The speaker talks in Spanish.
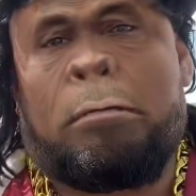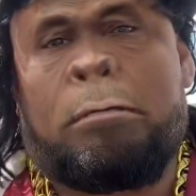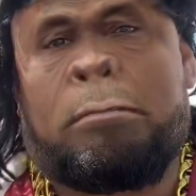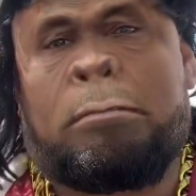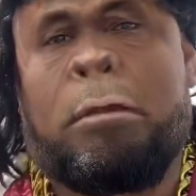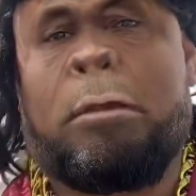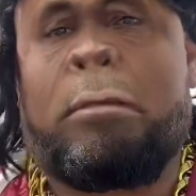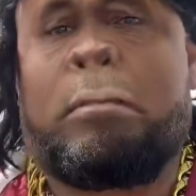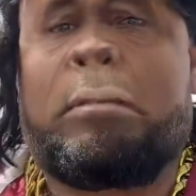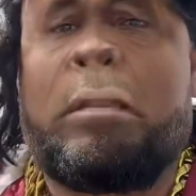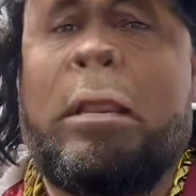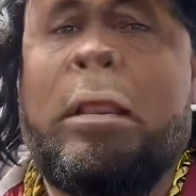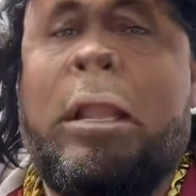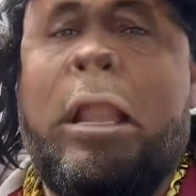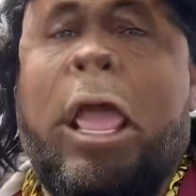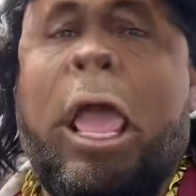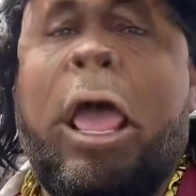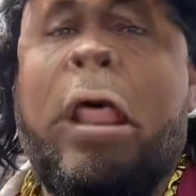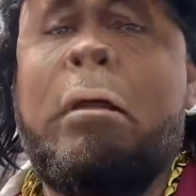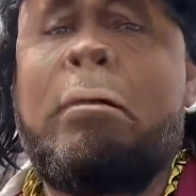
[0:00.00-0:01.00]
Soy
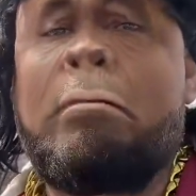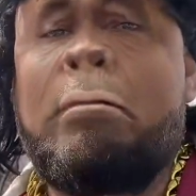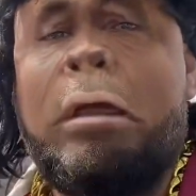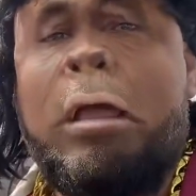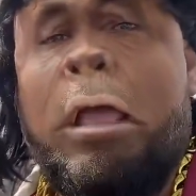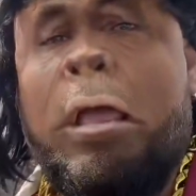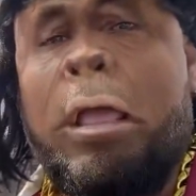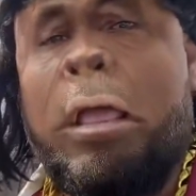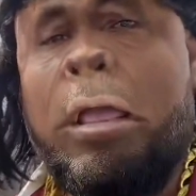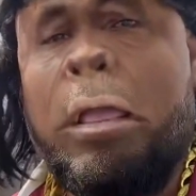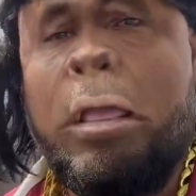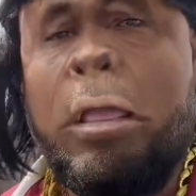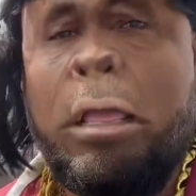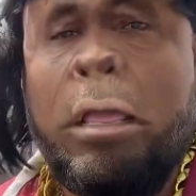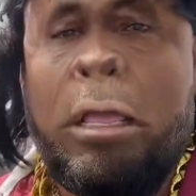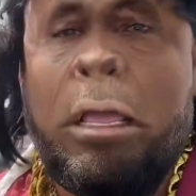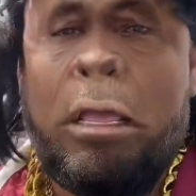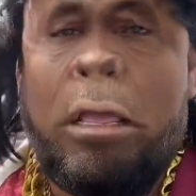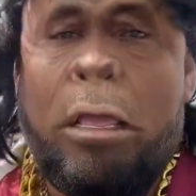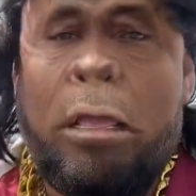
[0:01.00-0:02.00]
trailero, güey.
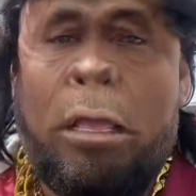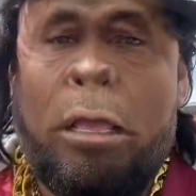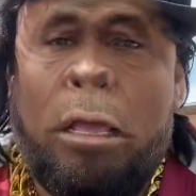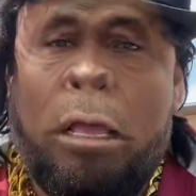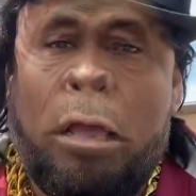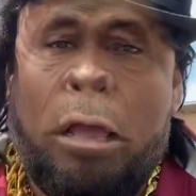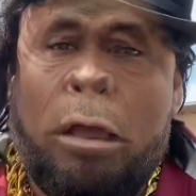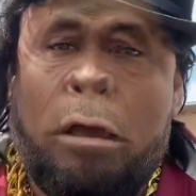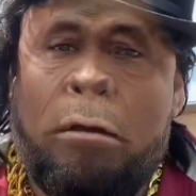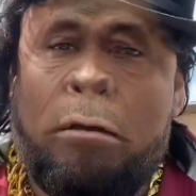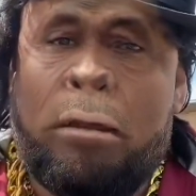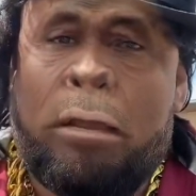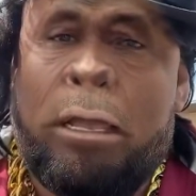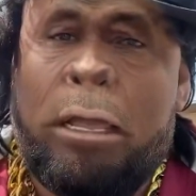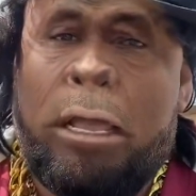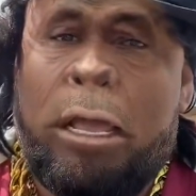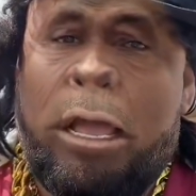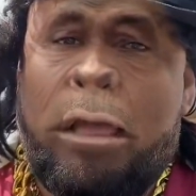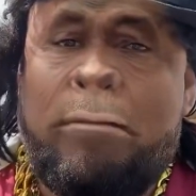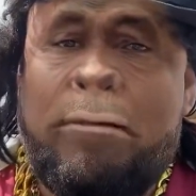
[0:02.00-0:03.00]

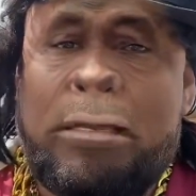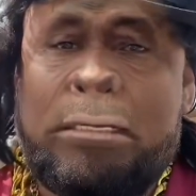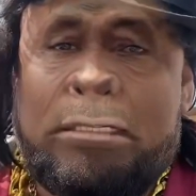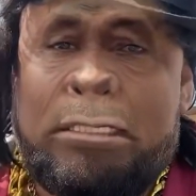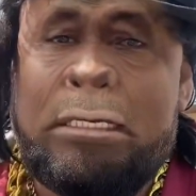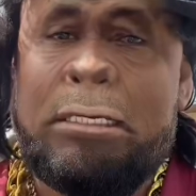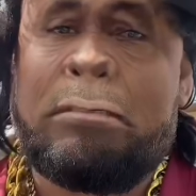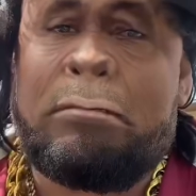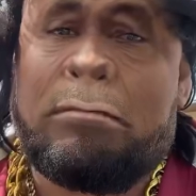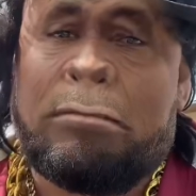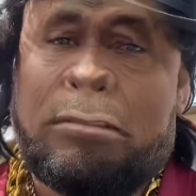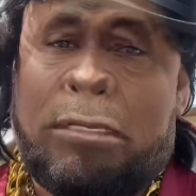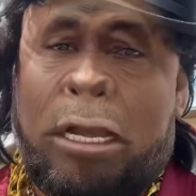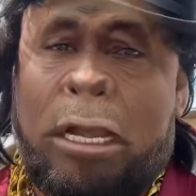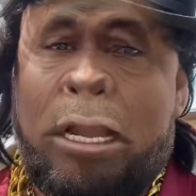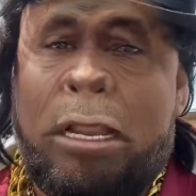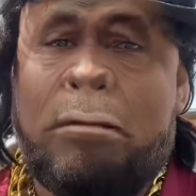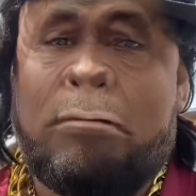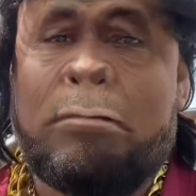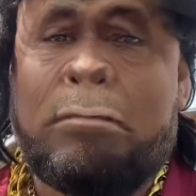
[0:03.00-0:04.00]
Aunque a veces los
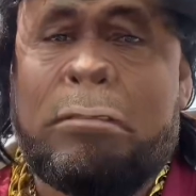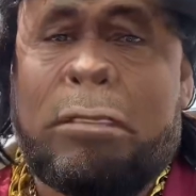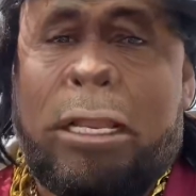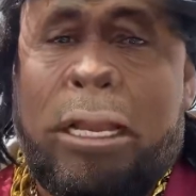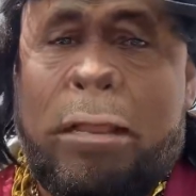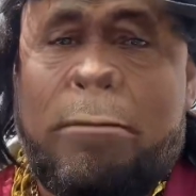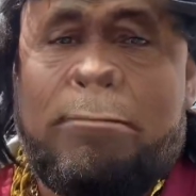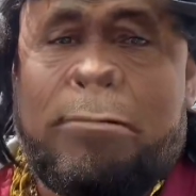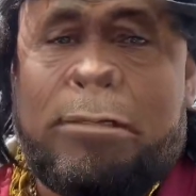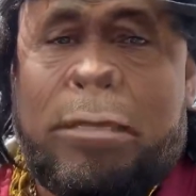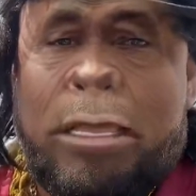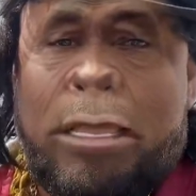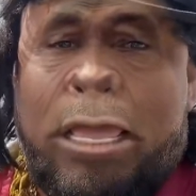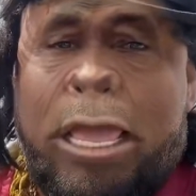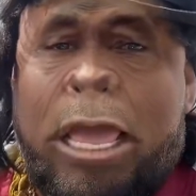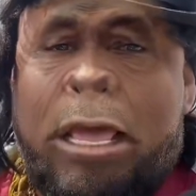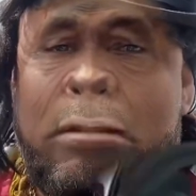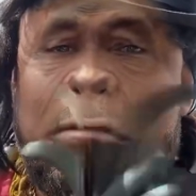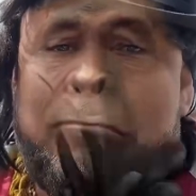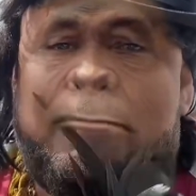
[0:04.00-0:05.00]
traileros nos creemos
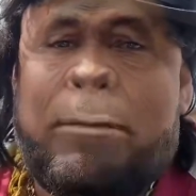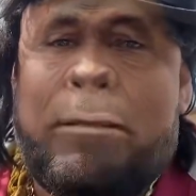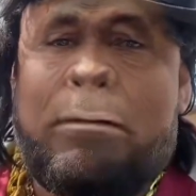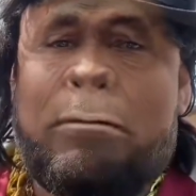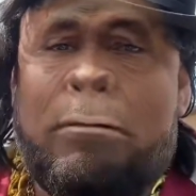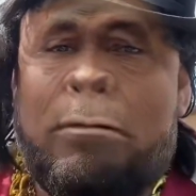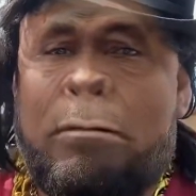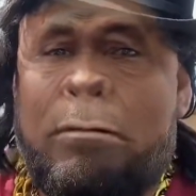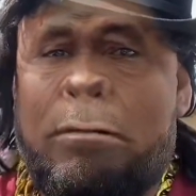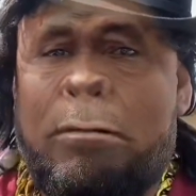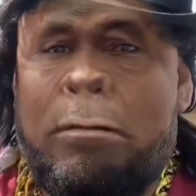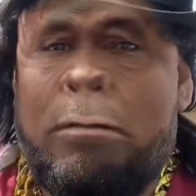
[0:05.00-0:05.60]
galleros, pero